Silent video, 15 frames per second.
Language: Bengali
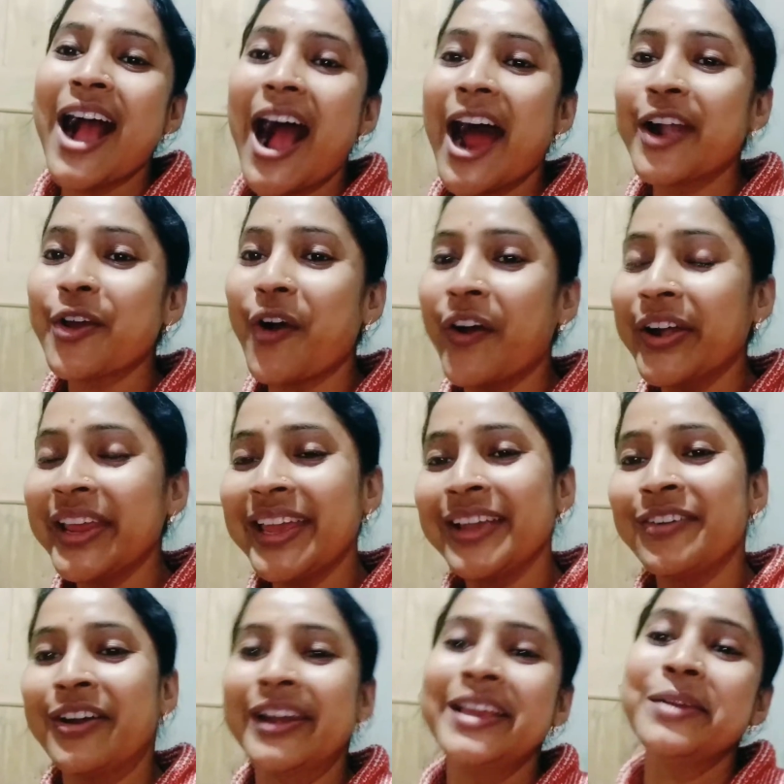আর অনেক
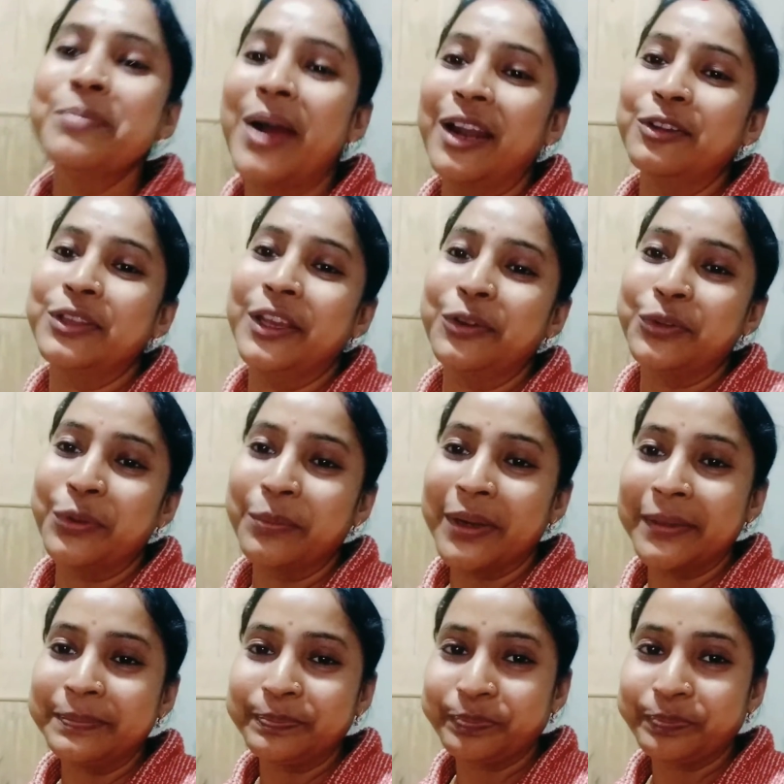অনেক ভালো থেকো তোমরা